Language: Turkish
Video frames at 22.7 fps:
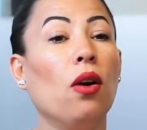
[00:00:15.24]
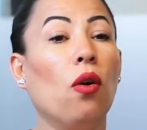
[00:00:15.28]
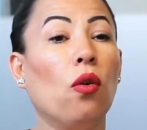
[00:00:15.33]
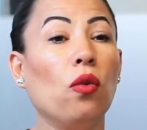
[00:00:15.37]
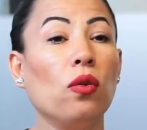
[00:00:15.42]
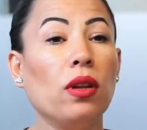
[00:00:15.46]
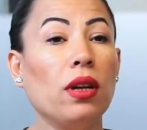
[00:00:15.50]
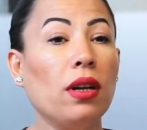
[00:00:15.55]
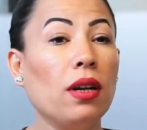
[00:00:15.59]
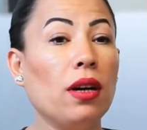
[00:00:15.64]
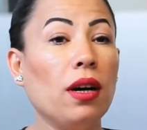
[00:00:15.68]

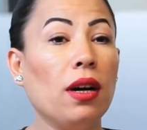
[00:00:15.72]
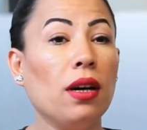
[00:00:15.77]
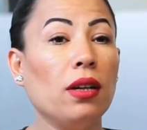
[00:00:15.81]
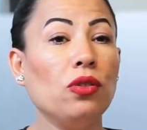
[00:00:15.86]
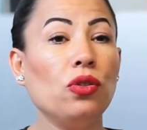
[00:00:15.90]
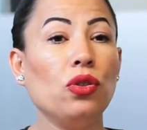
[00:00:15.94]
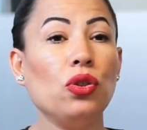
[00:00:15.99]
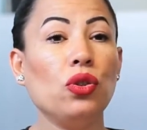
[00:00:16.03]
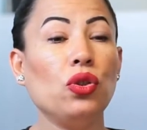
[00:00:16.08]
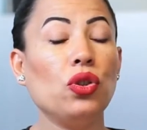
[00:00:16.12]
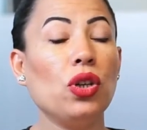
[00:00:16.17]
onlara
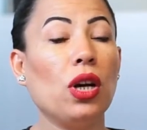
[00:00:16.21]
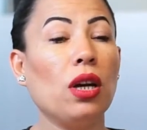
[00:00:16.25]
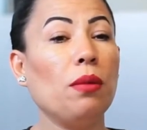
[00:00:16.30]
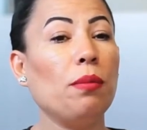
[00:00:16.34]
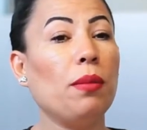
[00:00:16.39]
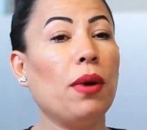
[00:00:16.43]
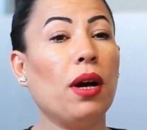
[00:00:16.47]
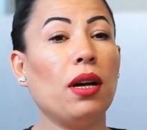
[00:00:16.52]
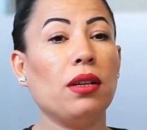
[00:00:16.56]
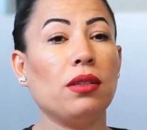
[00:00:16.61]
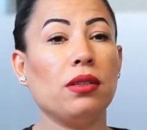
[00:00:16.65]

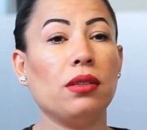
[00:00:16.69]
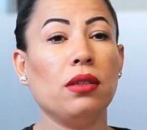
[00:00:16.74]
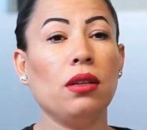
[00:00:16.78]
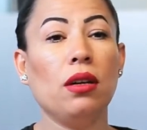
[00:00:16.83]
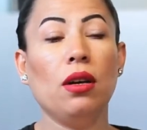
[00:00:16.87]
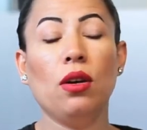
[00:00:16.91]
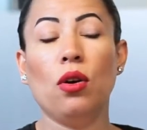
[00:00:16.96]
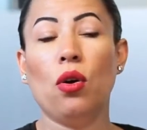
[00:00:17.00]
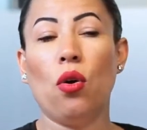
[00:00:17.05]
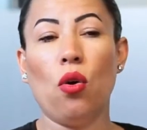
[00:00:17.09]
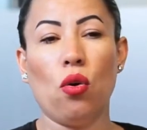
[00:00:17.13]
harcayacağın
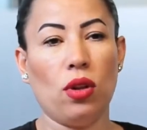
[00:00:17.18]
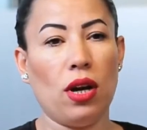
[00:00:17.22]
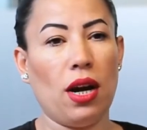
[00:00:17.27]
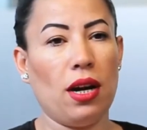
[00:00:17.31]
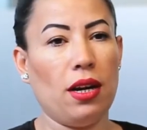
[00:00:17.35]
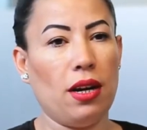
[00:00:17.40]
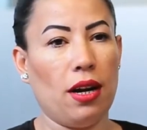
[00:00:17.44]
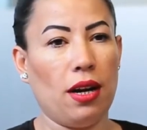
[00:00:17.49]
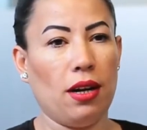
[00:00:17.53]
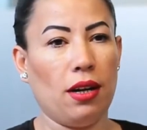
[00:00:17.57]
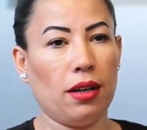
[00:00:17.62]
bazı
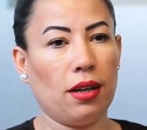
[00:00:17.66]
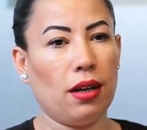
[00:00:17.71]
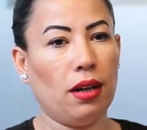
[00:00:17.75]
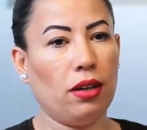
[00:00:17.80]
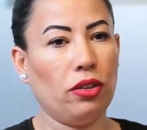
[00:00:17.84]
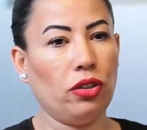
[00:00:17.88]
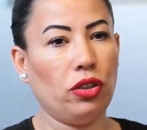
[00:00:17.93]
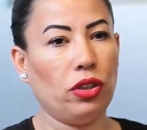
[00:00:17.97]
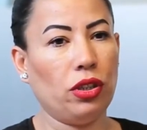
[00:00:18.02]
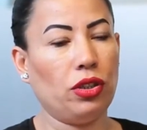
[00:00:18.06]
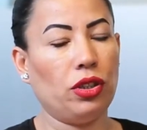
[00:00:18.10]
olaylarla
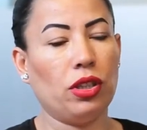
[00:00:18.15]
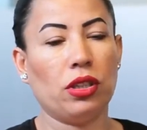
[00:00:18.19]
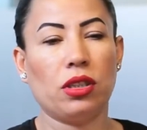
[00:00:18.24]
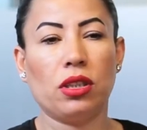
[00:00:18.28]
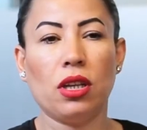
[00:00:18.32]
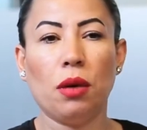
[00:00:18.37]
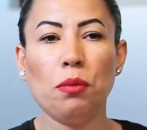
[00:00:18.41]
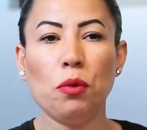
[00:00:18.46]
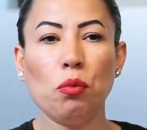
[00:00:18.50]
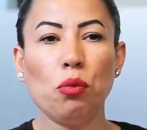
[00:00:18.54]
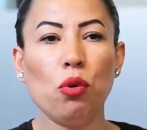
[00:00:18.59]

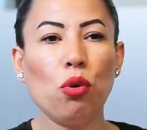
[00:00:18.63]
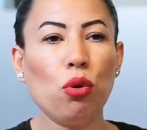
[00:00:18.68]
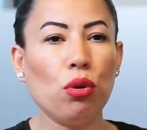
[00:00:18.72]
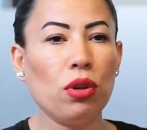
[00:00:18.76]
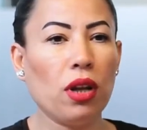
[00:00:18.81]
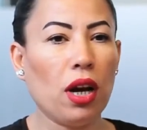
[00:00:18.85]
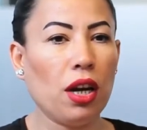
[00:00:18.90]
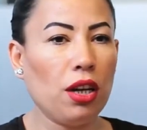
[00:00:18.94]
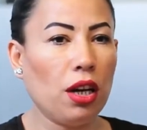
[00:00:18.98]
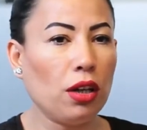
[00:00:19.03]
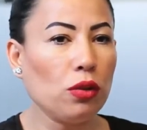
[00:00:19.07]
karşılaşacaksın. Ama bu
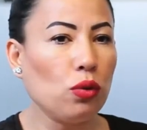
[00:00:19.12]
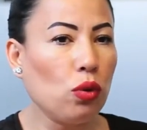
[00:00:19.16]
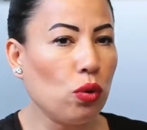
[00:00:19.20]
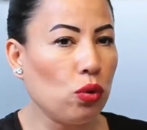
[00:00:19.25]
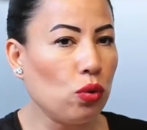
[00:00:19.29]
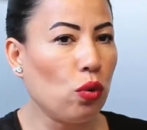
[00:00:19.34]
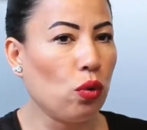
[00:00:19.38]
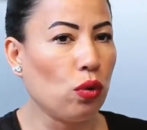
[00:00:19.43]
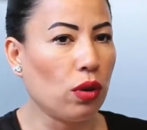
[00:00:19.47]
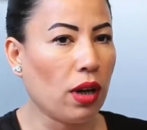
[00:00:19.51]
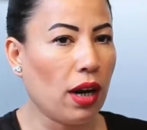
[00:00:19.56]
olaylar
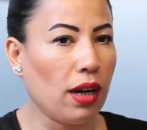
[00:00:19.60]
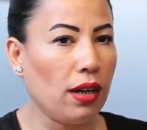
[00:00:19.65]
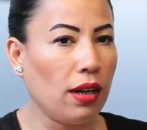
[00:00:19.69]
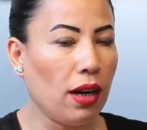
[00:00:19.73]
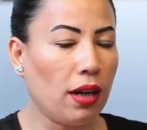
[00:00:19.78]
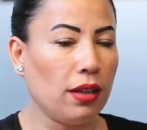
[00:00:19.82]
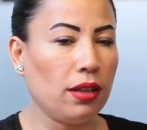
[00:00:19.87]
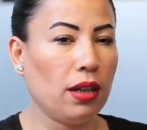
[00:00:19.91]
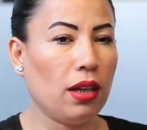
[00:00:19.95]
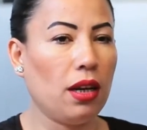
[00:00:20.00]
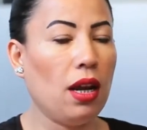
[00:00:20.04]
kötü
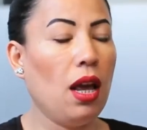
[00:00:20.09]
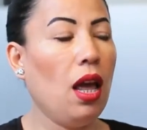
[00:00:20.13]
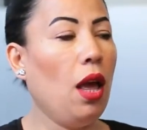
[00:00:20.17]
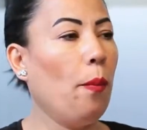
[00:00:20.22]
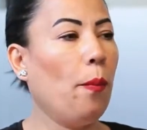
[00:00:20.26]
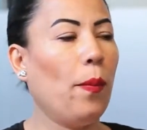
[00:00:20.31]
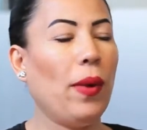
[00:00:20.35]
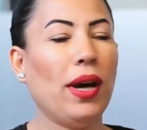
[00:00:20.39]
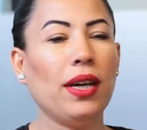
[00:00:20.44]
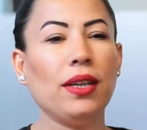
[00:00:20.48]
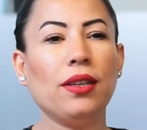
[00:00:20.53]
olaylar değil.
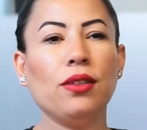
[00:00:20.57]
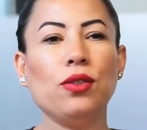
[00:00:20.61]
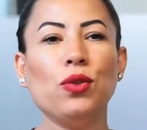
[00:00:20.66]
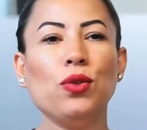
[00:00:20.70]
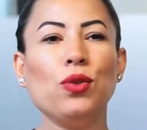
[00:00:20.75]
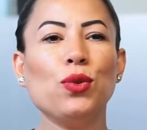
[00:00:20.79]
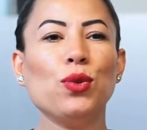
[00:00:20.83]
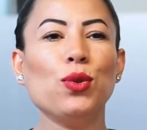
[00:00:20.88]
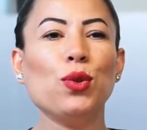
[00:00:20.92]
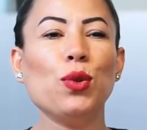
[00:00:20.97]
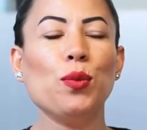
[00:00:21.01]
Belki
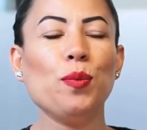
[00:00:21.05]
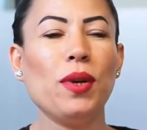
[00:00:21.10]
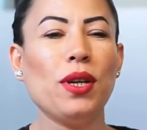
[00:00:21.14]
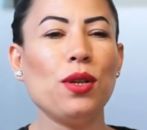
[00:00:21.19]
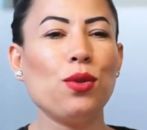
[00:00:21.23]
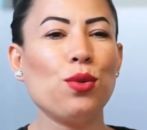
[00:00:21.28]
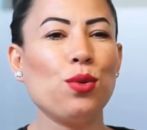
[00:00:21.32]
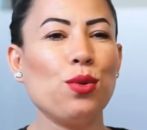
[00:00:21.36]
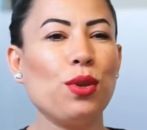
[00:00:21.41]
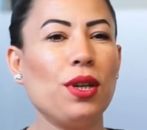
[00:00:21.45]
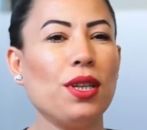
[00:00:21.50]
çocuğunun
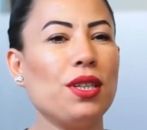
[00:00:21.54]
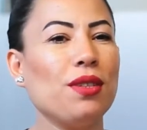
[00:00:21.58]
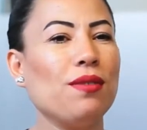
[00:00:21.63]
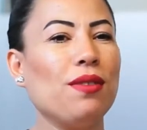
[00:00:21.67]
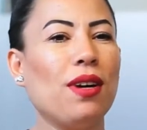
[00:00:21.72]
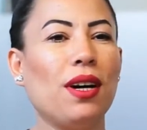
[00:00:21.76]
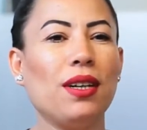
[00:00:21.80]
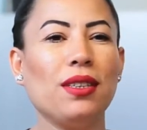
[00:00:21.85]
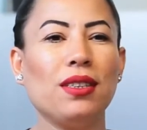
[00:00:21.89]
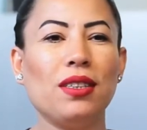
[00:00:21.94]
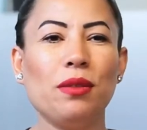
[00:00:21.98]
mezuniyeti
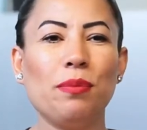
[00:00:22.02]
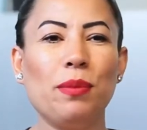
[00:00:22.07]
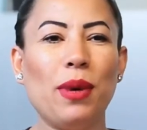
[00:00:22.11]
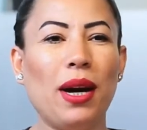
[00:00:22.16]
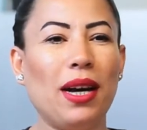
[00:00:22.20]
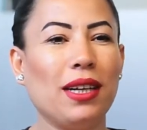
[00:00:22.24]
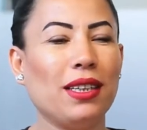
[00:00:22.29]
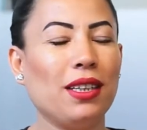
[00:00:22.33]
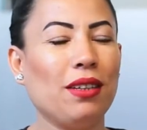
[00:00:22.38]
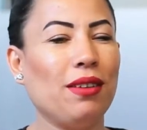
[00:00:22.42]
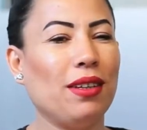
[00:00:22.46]
vardır,
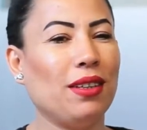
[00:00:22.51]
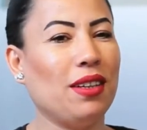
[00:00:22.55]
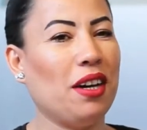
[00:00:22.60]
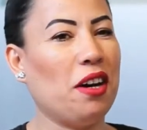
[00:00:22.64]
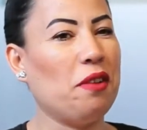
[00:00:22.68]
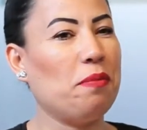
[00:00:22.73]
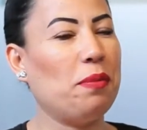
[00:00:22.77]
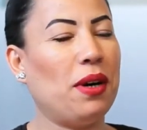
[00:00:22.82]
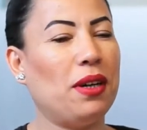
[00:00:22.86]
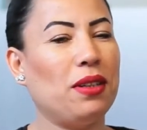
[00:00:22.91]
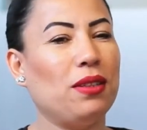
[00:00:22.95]
belki
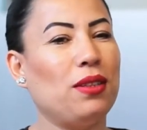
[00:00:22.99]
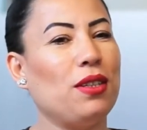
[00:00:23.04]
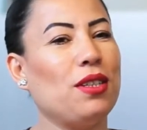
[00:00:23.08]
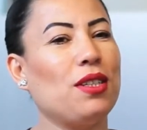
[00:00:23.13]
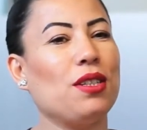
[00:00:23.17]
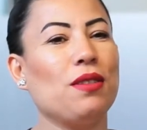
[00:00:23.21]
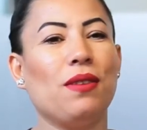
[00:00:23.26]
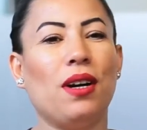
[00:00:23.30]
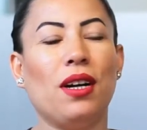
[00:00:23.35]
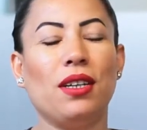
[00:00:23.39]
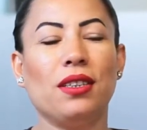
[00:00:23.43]
veda
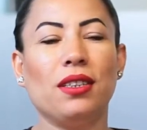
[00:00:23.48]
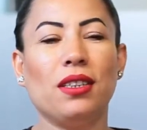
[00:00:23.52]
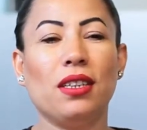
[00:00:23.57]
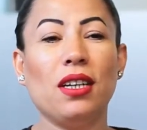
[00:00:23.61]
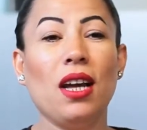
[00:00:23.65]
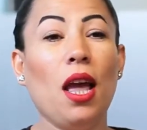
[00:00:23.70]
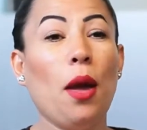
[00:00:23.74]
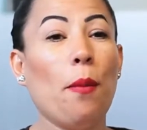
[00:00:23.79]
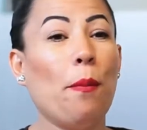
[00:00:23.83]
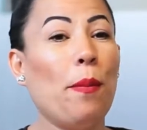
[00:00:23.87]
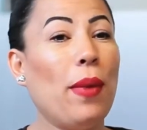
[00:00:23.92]
partisi vardır,
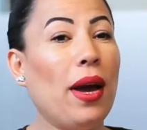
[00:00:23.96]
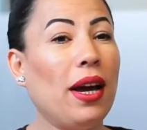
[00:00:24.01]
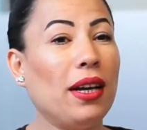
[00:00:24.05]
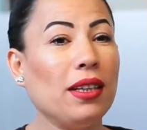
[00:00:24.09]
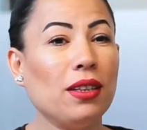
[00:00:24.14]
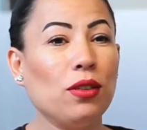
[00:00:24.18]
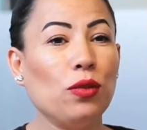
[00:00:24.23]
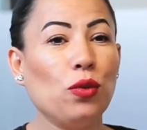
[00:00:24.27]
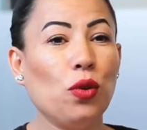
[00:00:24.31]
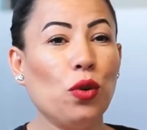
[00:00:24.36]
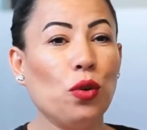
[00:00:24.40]

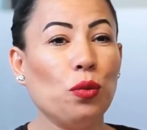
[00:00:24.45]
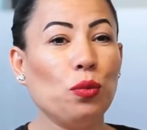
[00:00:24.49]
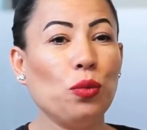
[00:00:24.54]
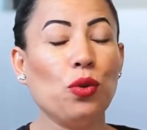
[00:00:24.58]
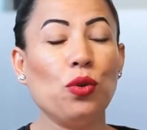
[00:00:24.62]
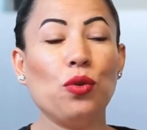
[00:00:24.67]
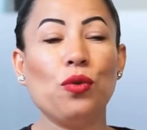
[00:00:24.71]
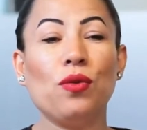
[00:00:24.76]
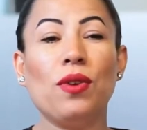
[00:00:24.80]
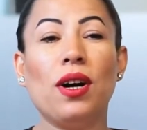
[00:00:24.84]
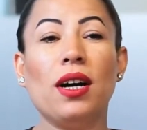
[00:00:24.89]
belki doğum
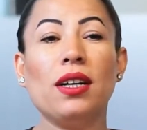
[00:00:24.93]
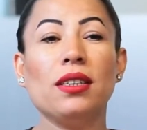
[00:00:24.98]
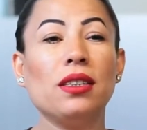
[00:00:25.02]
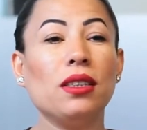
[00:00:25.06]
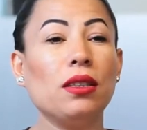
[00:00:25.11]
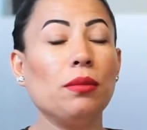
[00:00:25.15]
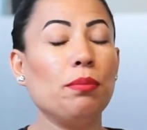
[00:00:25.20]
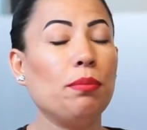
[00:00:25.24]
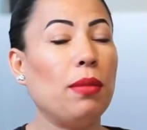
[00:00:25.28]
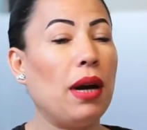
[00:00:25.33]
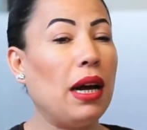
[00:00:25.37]
günü
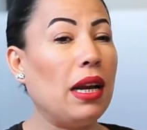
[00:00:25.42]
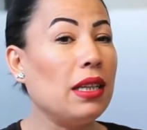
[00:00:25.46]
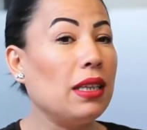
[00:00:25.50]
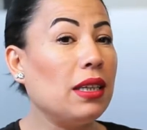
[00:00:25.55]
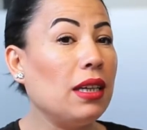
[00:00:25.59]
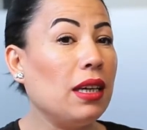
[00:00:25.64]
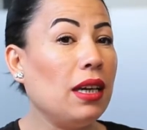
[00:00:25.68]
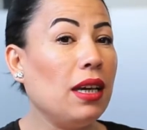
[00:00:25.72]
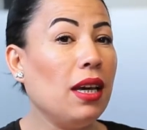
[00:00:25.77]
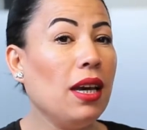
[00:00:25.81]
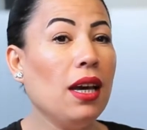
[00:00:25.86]
vardır,
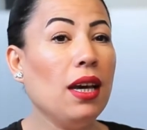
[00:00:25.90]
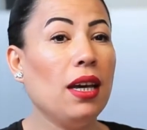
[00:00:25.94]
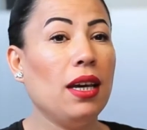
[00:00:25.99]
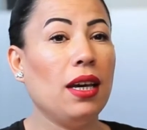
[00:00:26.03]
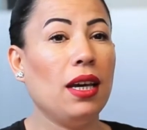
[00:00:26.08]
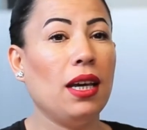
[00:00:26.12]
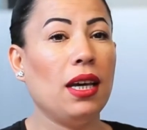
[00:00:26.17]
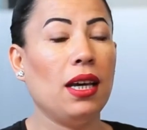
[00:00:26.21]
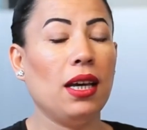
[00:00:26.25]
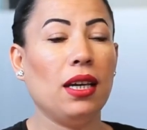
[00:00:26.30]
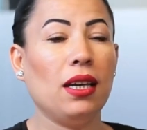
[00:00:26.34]
belki
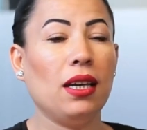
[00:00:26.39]
e,